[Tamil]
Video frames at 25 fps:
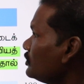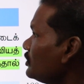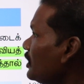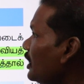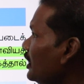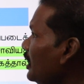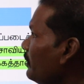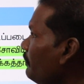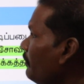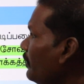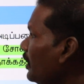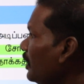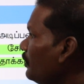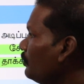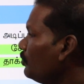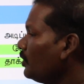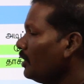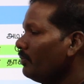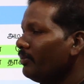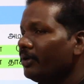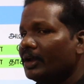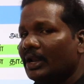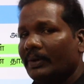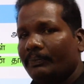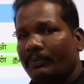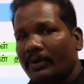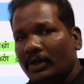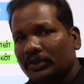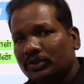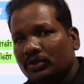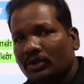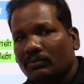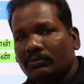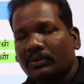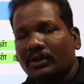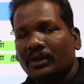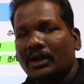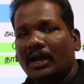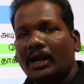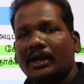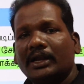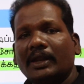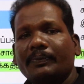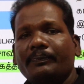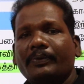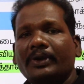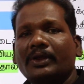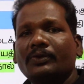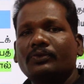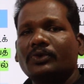ஸோ அடிப்படை உரிமைகள் பார்த்தோம் அப்படின்னா
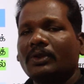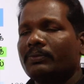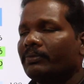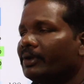அடிப்படை